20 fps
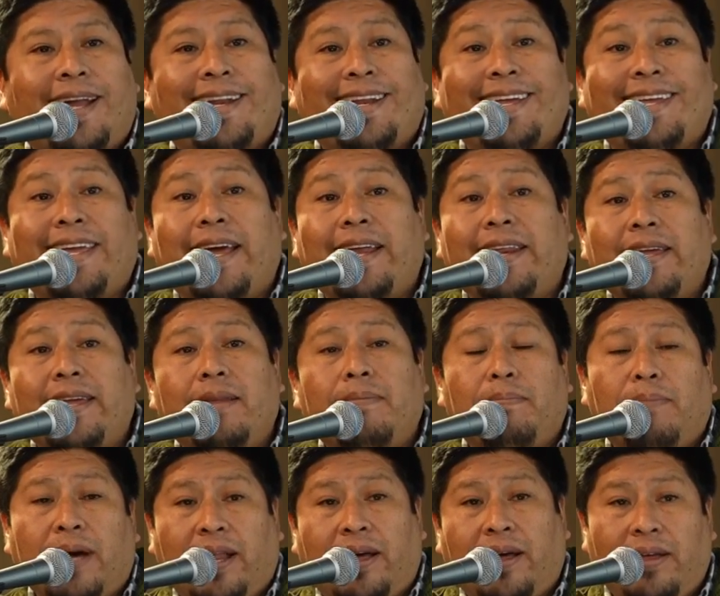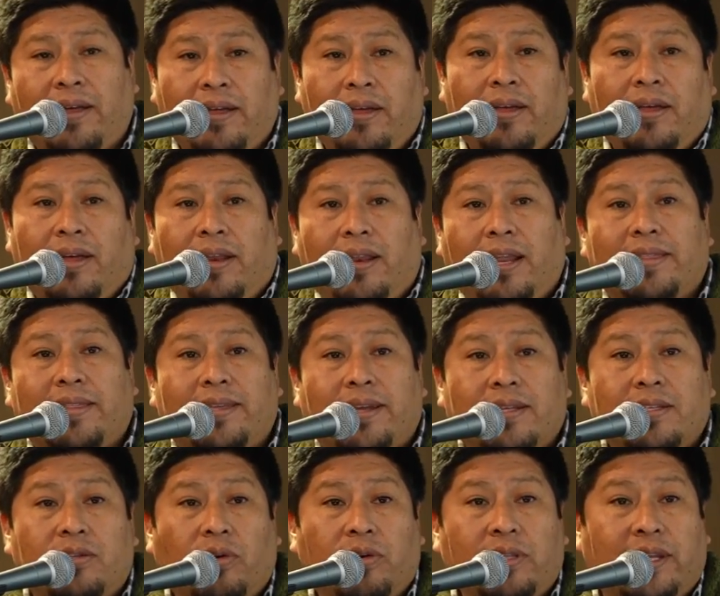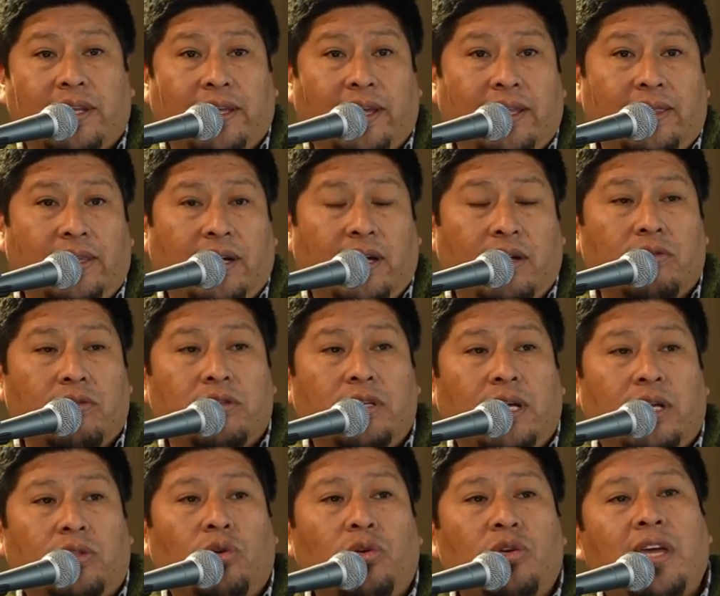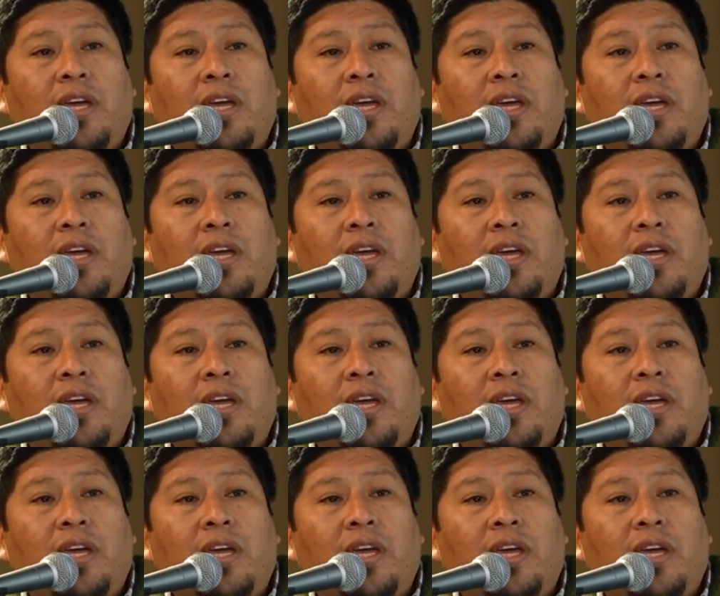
a requerir para la transición energética, ¿no es cierto?